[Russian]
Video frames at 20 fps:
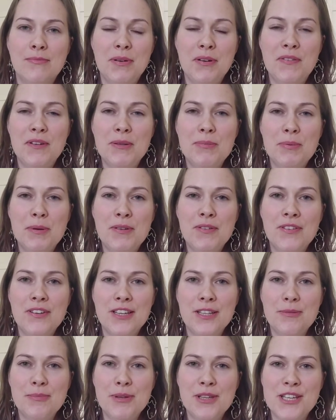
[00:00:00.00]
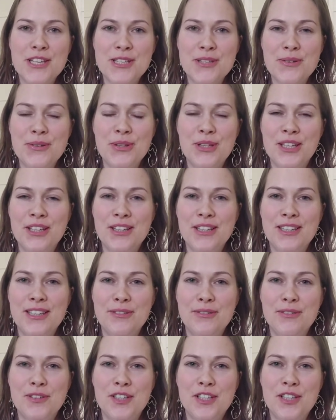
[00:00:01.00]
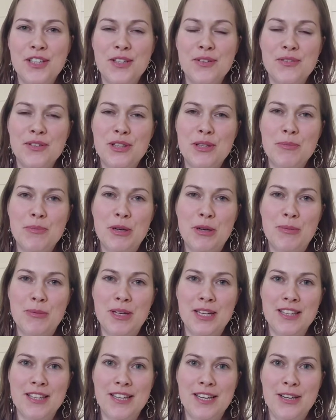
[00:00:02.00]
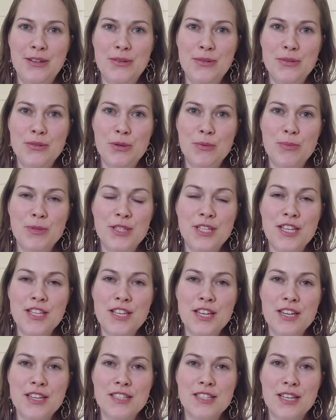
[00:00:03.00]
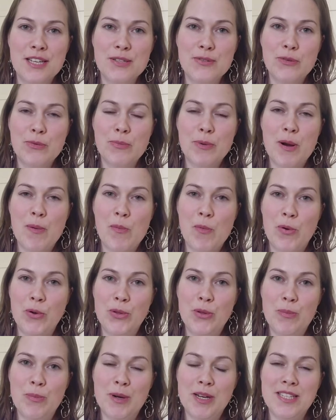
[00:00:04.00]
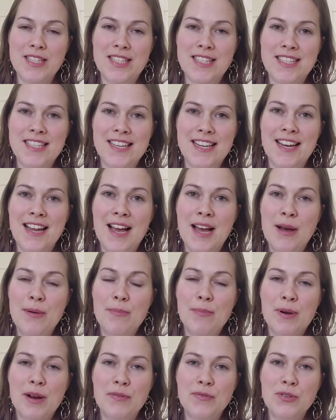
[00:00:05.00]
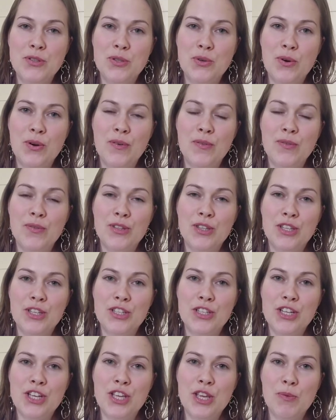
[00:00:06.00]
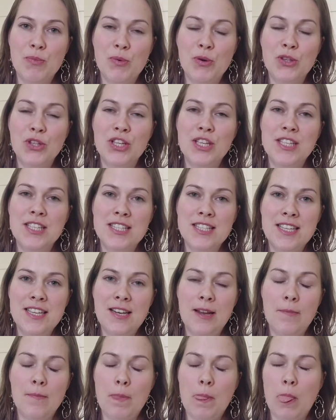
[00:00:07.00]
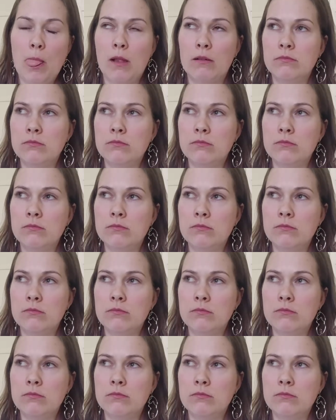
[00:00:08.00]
Привет-привет, меня зовут Анна Кафарина, и вы на моем канале YouTube. Здесь я рассказываю про моду, про стиль, про все в отношении моды и стиля.